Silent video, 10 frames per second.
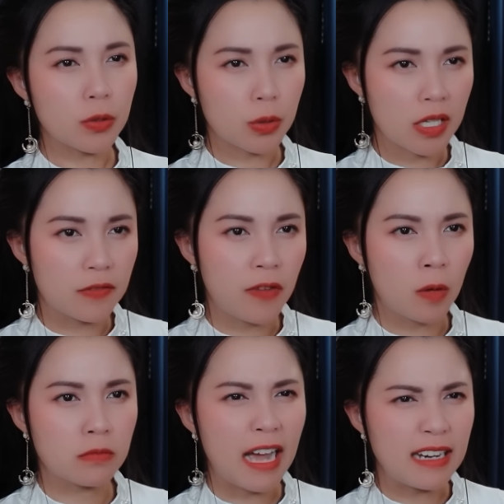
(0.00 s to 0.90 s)
Tuyệt
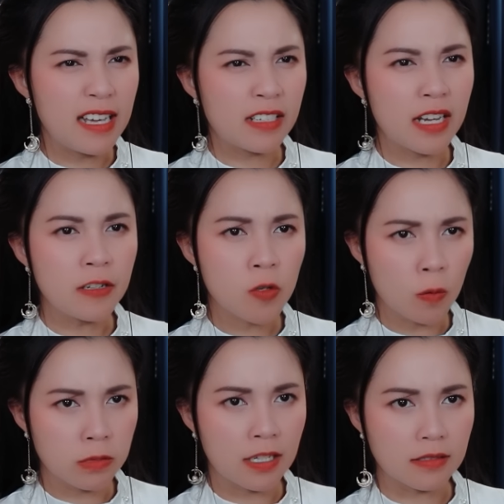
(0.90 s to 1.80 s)
vọng đã lên đến
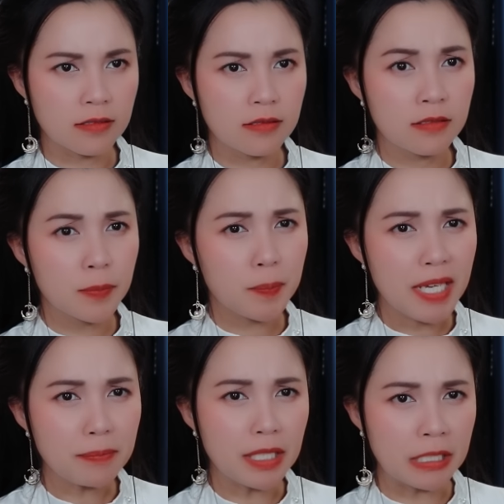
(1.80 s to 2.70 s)
cùng cực,
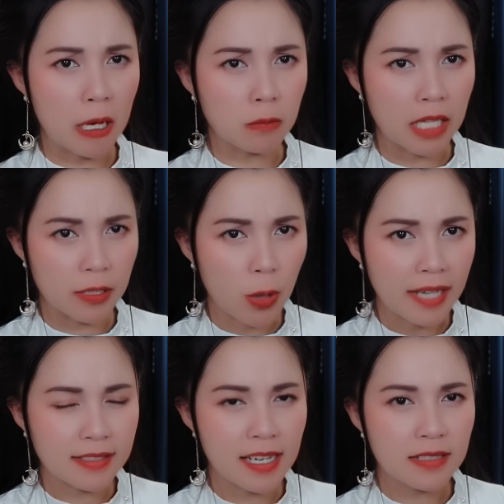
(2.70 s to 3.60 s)
biết mình không thể
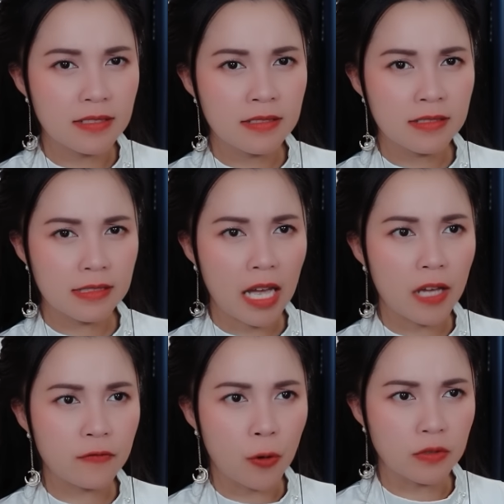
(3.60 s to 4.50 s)
thoát chết,
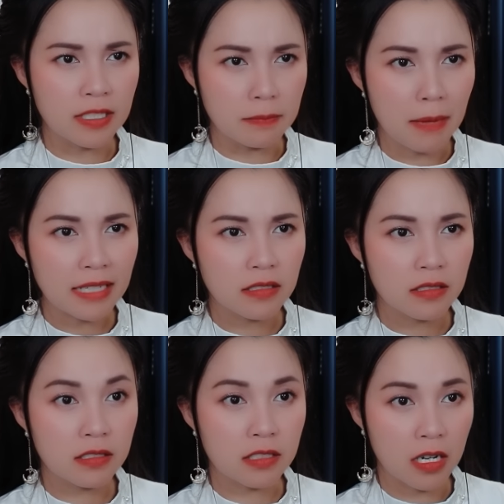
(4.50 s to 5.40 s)
thai phụ trừng mắt,
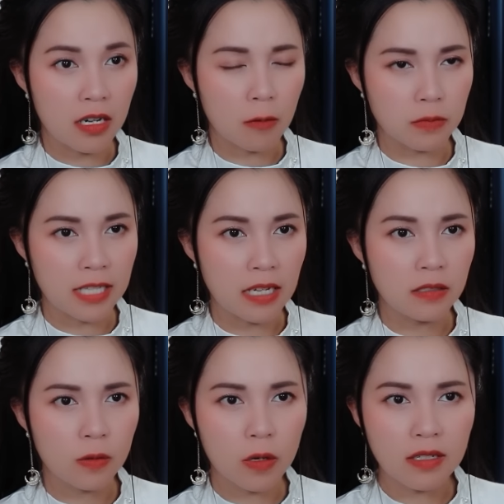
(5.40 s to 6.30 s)
trợn lòng trắng,
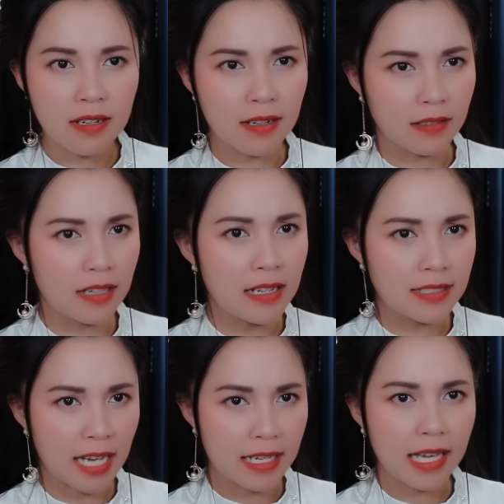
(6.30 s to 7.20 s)
ức hận đến
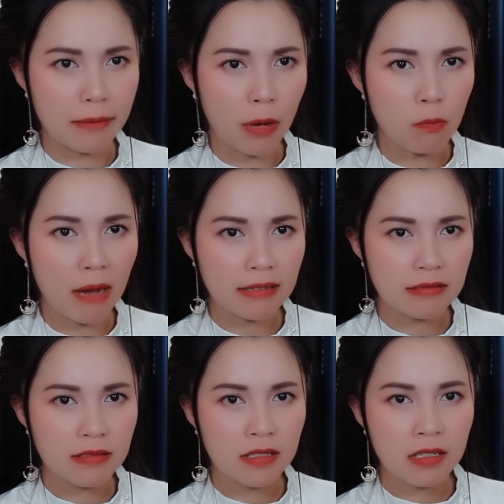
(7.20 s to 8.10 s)
chảy cả máu mắt.
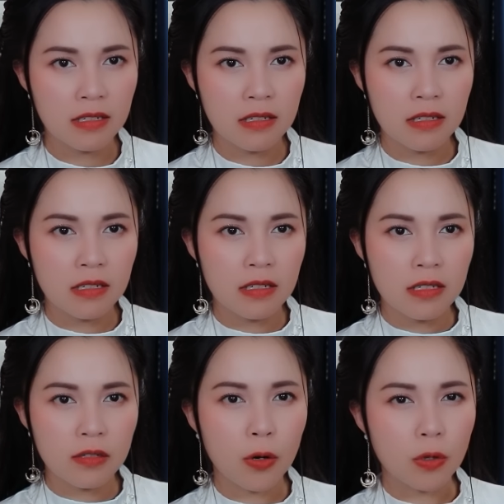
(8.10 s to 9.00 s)

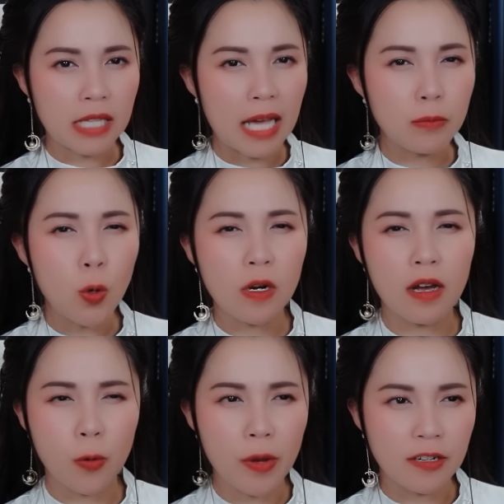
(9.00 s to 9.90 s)
Cô ta buông
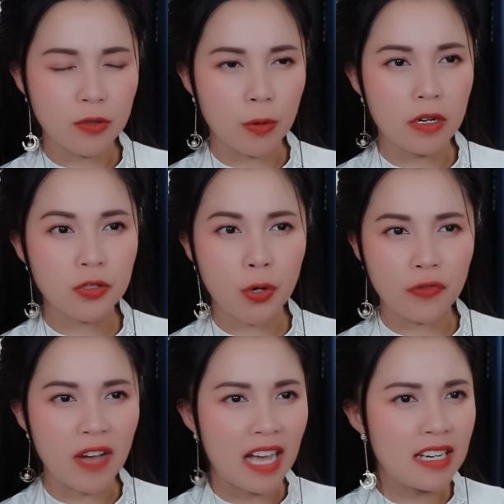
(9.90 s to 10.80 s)
lời nguyện rủa rồi
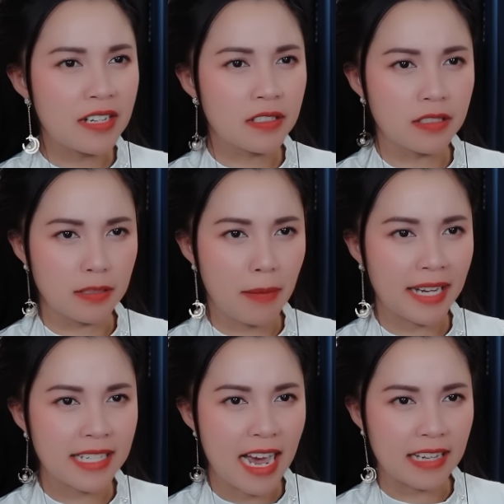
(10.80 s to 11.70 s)
phá lên cười
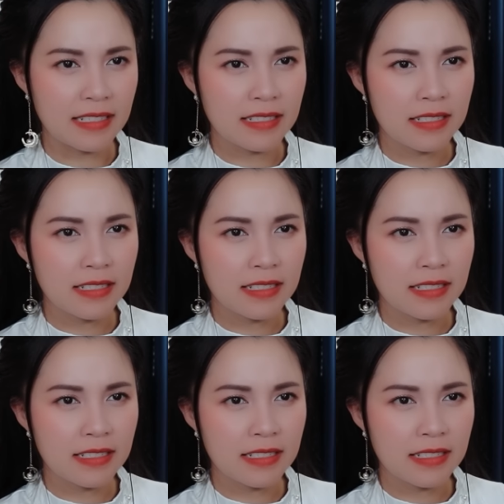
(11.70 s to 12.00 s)
mang dại.